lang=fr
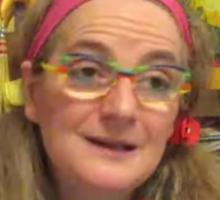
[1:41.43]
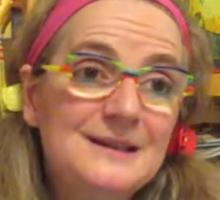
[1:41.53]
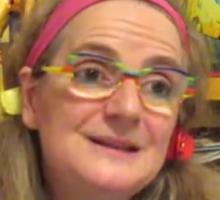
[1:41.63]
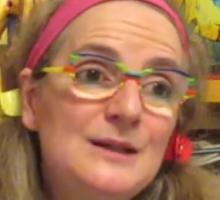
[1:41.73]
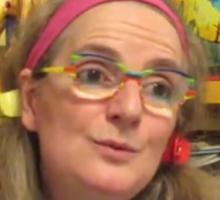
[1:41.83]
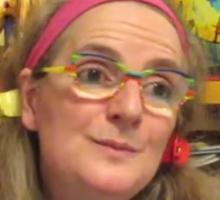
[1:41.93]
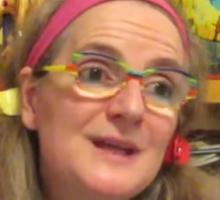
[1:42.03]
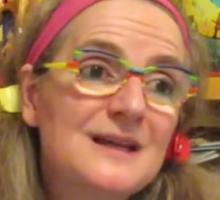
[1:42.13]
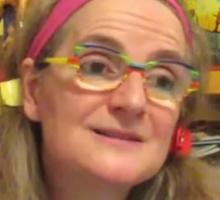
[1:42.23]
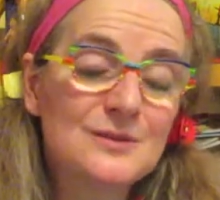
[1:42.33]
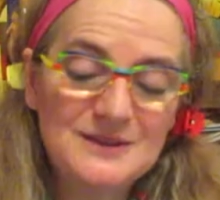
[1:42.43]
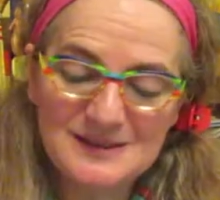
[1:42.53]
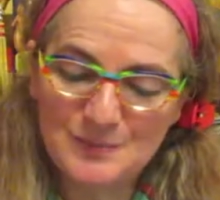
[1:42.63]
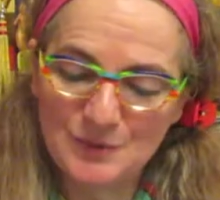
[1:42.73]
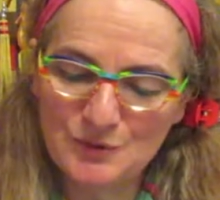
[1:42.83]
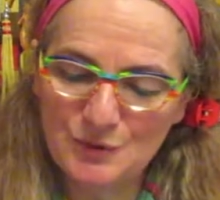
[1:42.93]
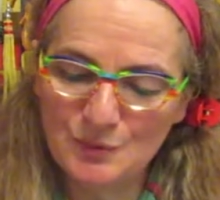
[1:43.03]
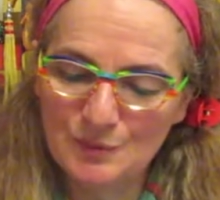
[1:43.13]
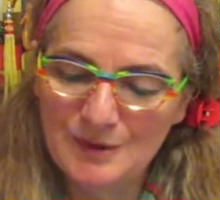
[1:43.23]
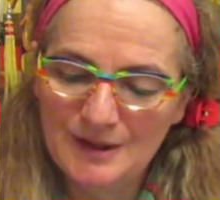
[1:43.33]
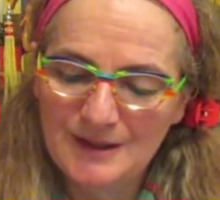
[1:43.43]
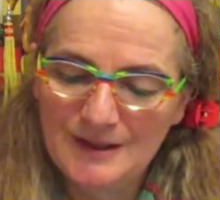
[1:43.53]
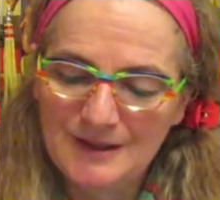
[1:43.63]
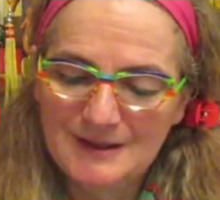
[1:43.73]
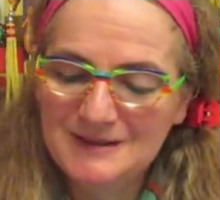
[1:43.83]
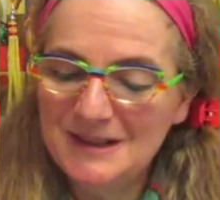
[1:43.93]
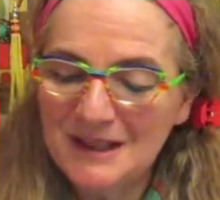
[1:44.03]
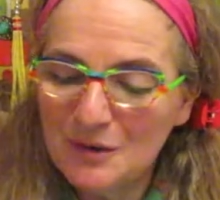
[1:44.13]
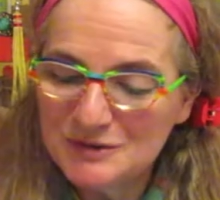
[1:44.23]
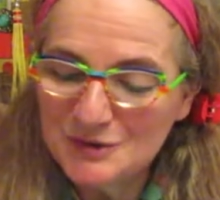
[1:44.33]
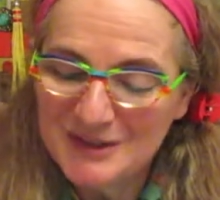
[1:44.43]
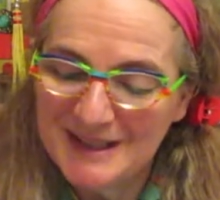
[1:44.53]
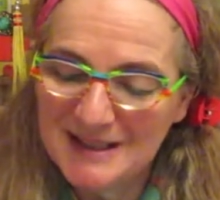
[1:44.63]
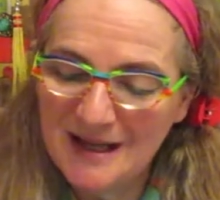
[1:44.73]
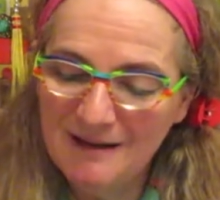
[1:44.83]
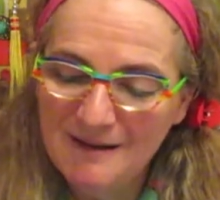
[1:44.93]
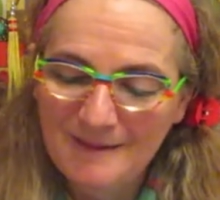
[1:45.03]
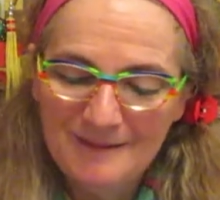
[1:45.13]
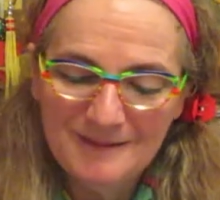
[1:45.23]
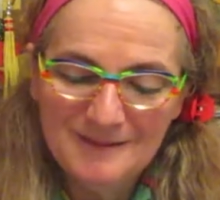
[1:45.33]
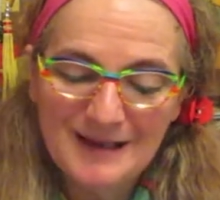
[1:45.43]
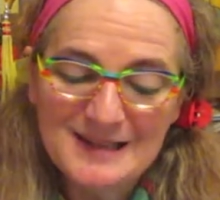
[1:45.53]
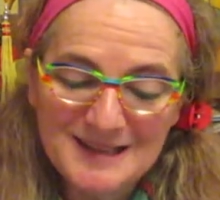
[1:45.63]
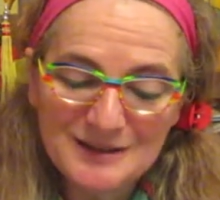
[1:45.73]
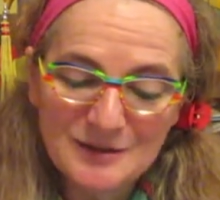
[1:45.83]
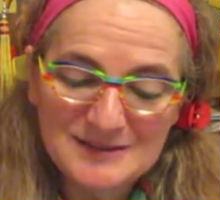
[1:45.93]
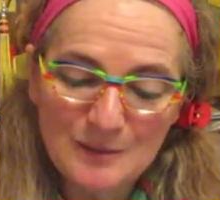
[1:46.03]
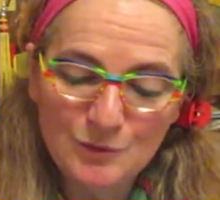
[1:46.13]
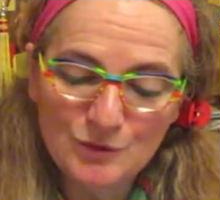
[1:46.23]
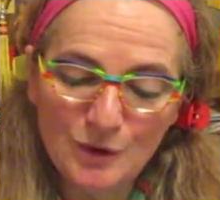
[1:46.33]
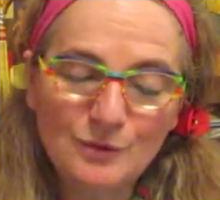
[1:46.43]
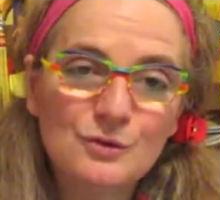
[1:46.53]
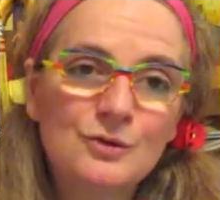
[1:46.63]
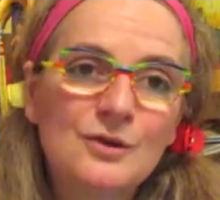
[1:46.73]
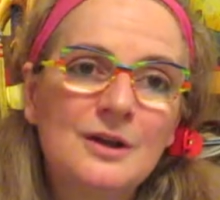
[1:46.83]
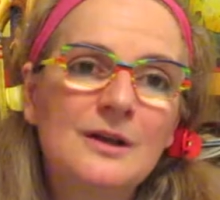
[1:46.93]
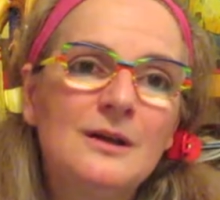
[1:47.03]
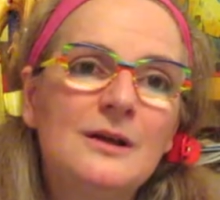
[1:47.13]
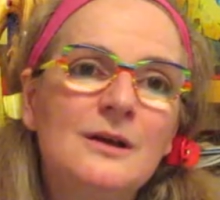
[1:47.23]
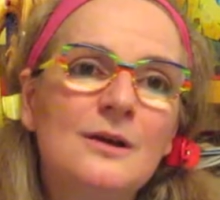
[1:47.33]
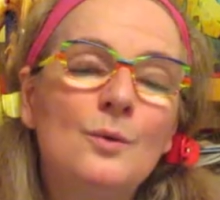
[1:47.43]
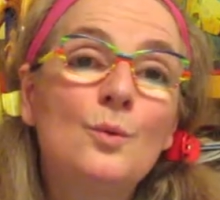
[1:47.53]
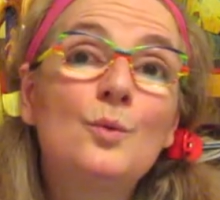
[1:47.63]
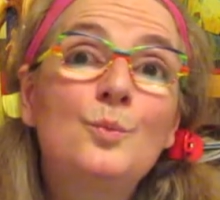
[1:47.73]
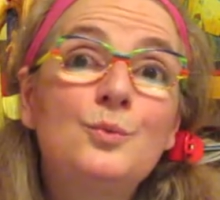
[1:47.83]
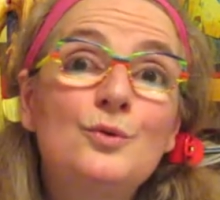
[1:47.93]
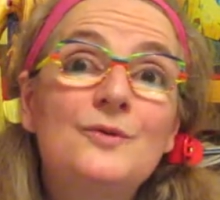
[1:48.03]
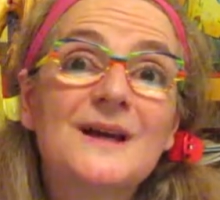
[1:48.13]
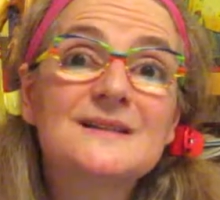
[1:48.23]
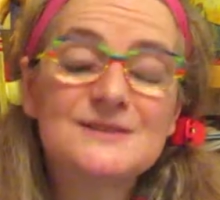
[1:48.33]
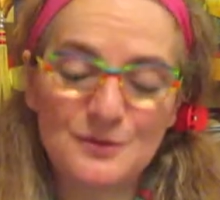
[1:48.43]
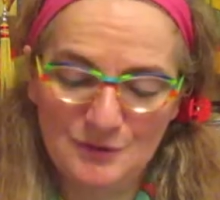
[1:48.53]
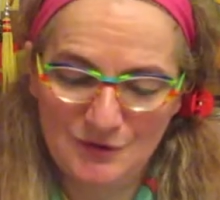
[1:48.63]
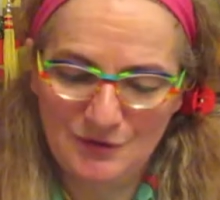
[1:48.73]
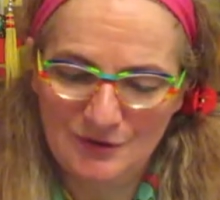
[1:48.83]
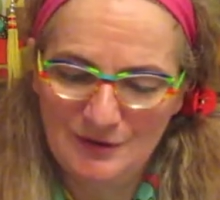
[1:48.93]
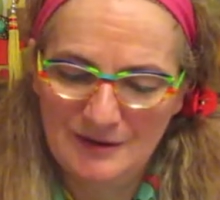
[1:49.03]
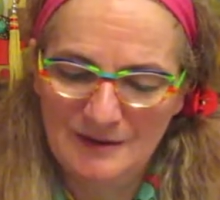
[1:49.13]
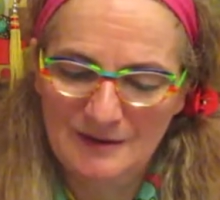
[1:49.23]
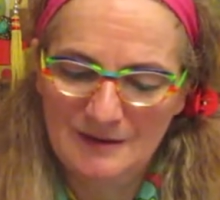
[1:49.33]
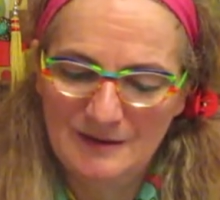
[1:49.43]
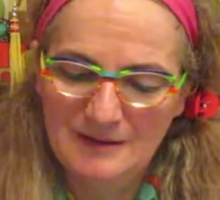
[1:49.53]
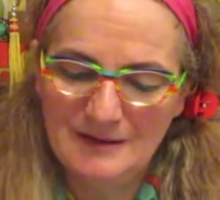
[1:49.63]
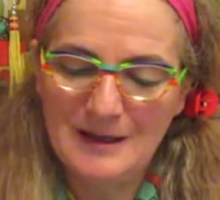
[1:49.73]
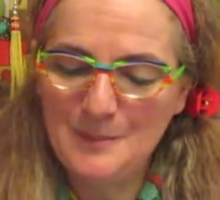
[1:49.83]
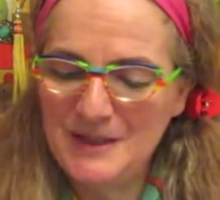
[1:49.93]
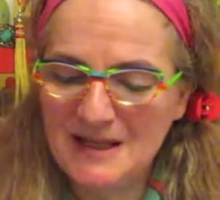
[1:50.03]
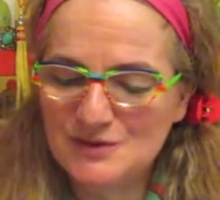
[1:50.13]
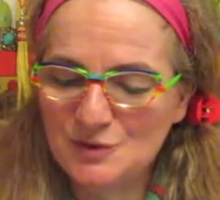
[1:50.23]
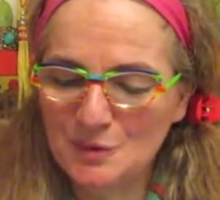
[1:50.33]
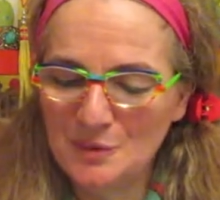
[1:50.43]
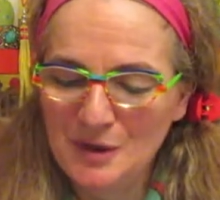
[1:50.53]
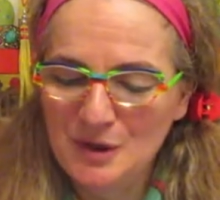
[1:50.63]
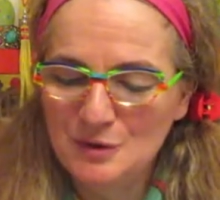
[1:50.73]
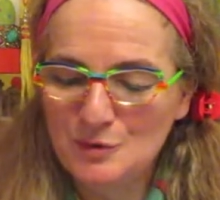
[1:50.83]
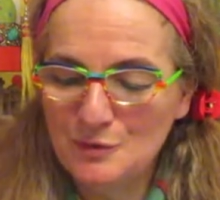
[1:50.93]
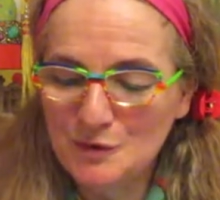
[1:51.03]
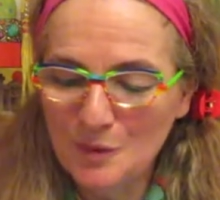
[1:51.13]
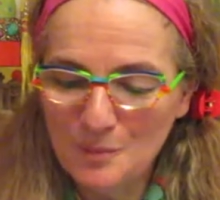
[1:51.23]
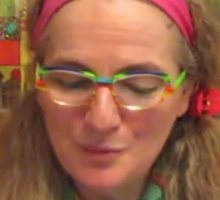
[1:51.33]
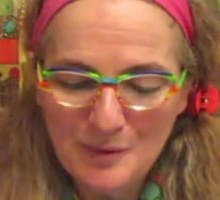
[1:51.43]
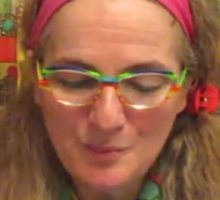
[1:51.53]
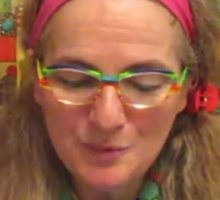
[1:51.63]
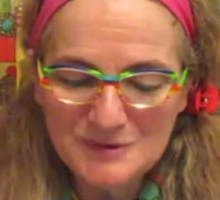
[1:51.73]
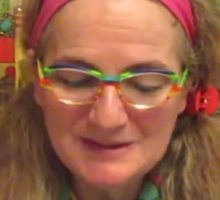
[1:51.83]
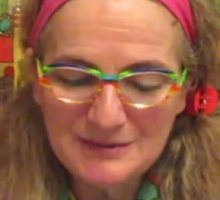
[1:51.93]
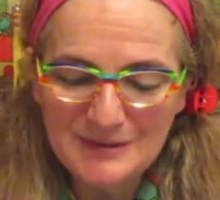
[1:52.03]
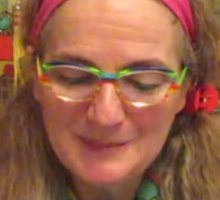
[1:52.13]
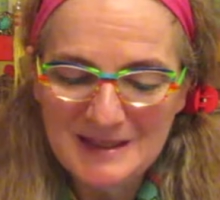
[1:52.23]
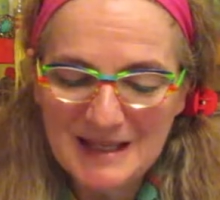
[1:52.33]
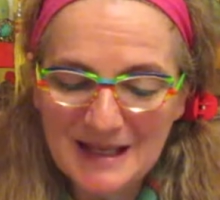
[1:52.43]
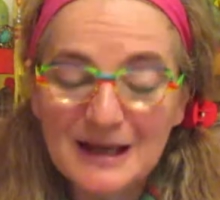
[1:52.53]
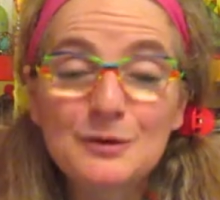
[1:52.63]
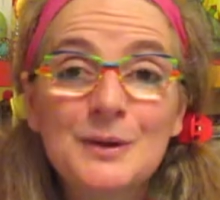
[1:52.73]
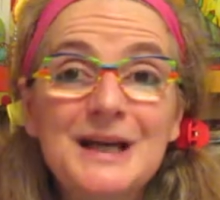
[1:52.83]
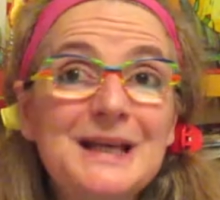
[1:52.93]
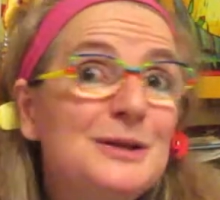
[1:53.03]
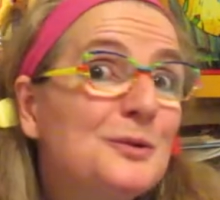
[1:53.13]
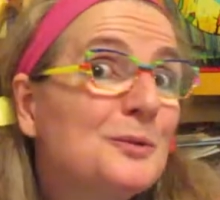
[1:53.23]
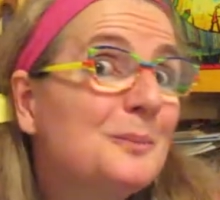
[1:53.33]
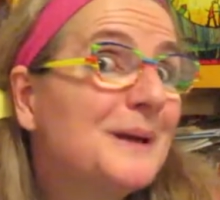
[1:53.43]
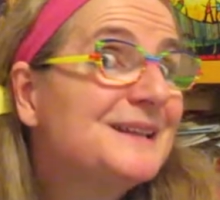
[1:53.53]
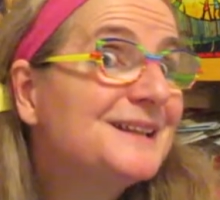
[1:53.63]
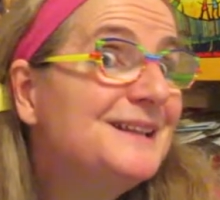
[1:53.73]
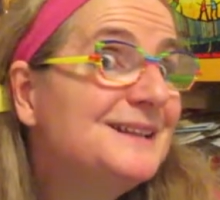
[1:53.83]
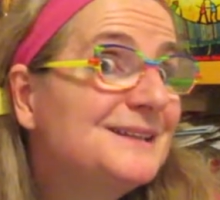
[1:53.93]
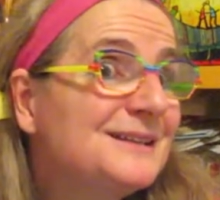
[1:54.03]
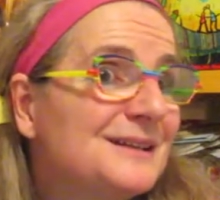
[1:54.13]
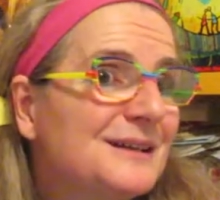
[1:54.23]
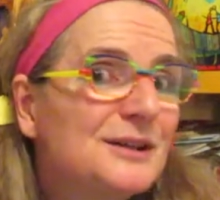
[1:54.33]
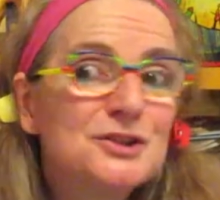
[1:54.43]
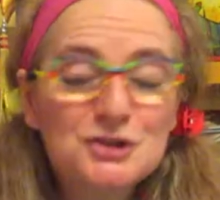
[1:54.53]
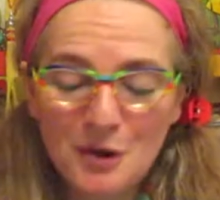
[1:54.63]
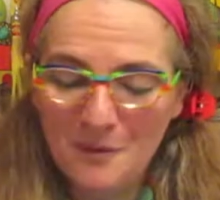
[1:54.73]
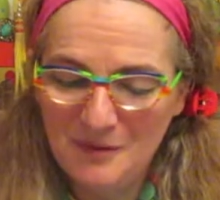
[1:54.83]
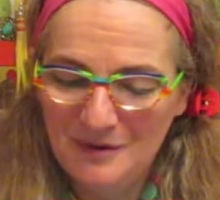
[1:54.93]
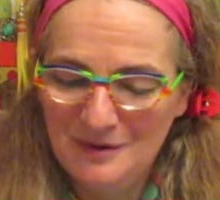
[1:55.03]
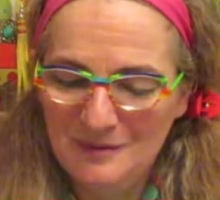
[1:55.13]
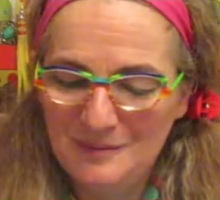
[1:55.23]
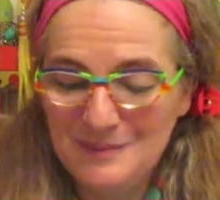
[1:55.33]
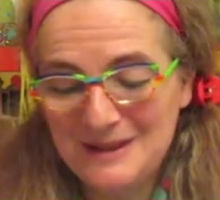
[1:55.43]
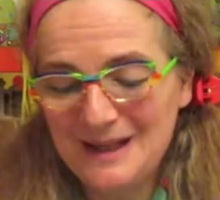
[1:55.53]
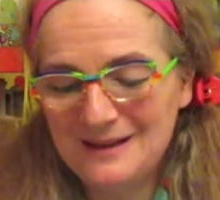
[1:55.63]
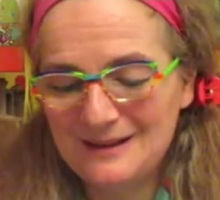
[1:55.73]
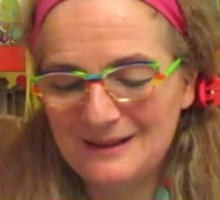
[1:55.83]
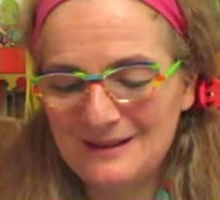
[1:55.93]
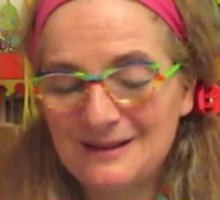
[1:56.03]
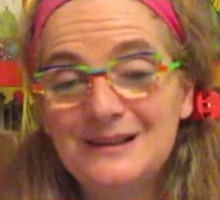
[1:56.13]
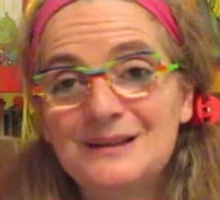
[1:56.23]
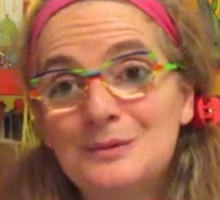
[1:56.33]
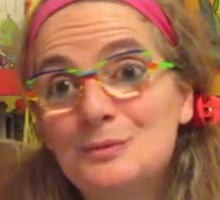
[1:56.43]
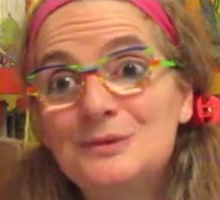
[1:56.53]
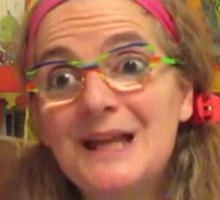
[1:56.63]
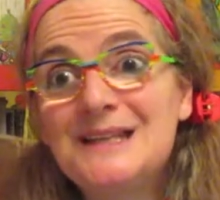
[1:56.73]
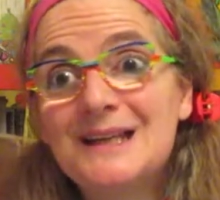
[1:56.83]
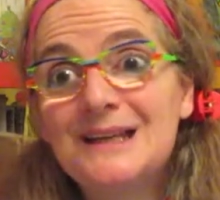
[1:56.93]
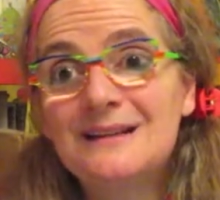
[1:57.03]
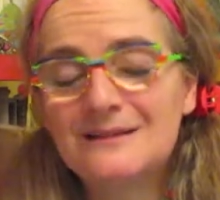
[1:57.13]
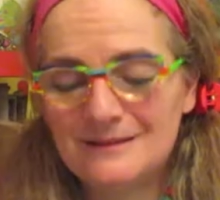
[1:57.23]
des lumières en expansion, des rires aux éclats, anecdotes amusantes ou bouleversantes, appellations devenant peu à peu aussi familière à l'oreille que Patrick, Jean, Pierre ou Daniel.